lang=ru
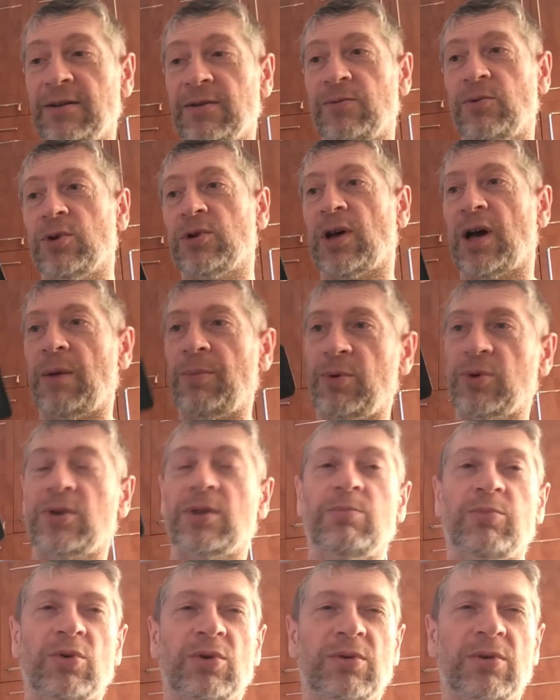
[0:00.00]
Вот. А
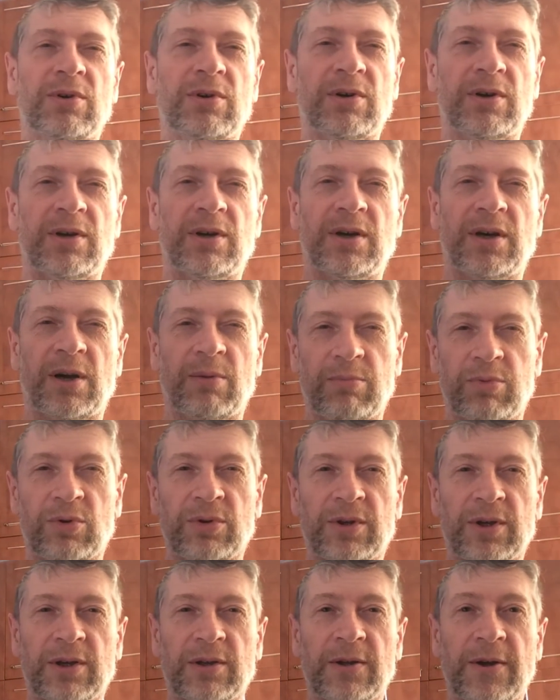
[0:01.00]
Pocketbook э,
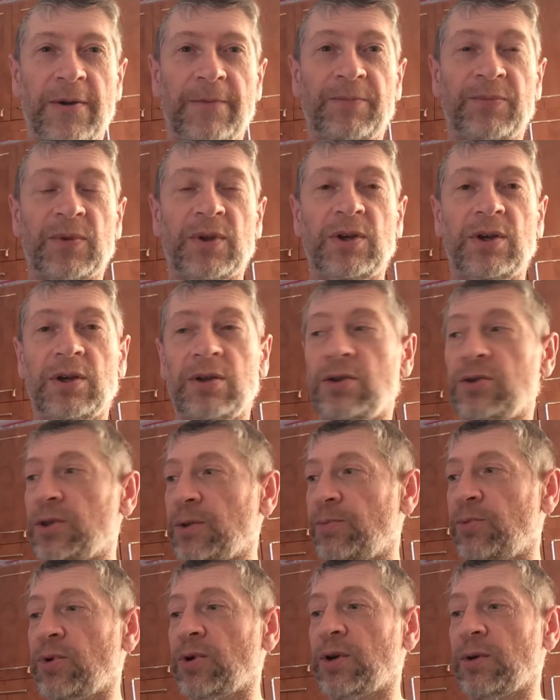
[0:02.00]
работает и до
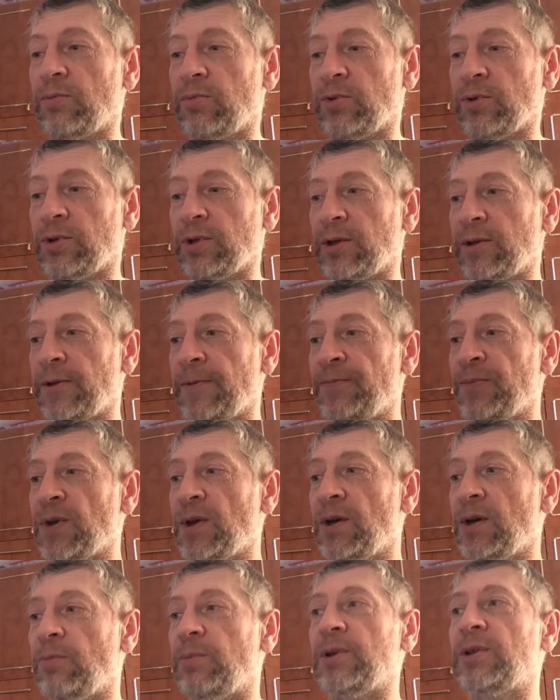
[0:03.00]
сих пор работает.
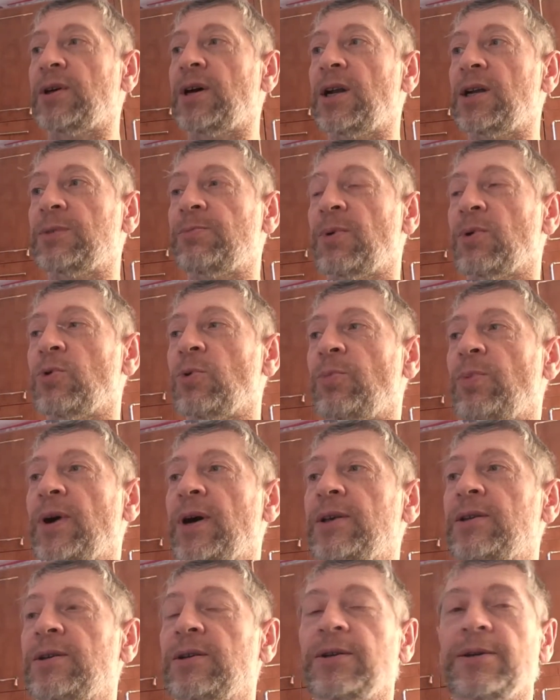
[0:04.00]
Пытались
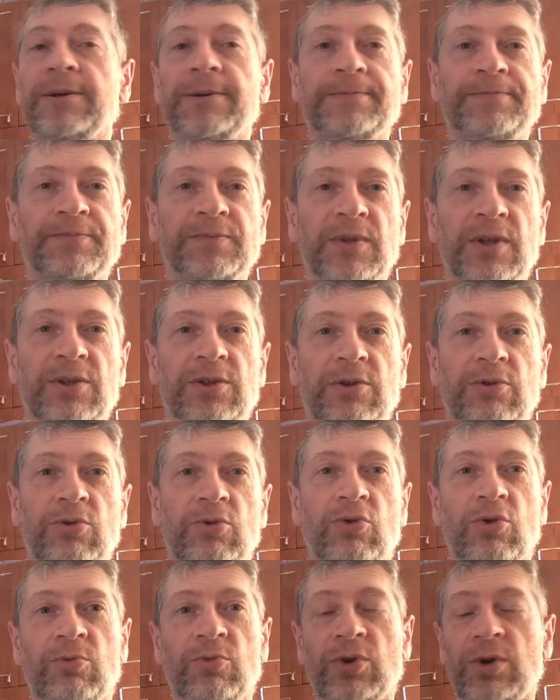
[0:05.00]
покупать, значит,
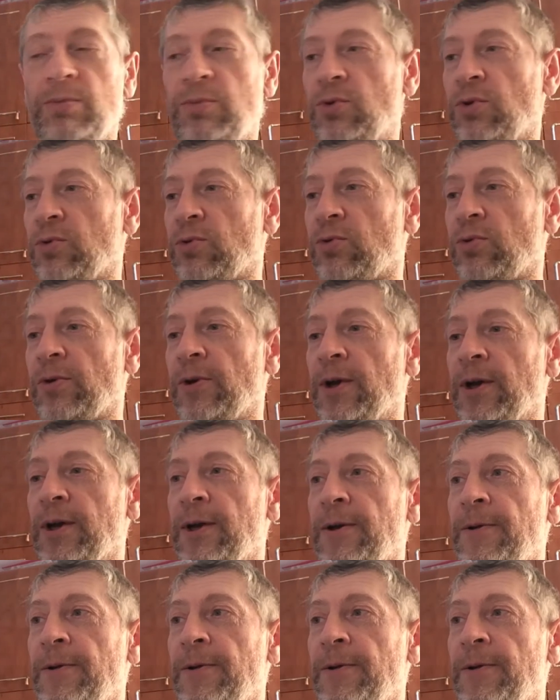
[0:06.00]
другому ребенку